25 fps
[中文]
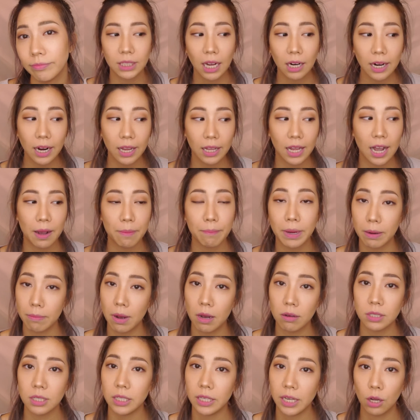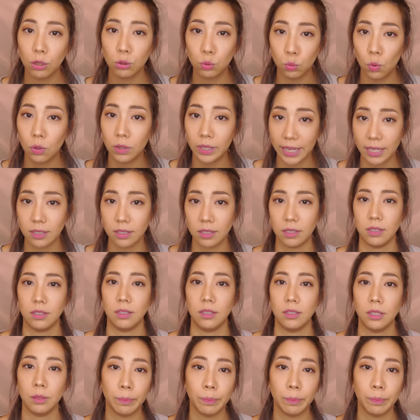当然啦，眉毛是一定要多练习，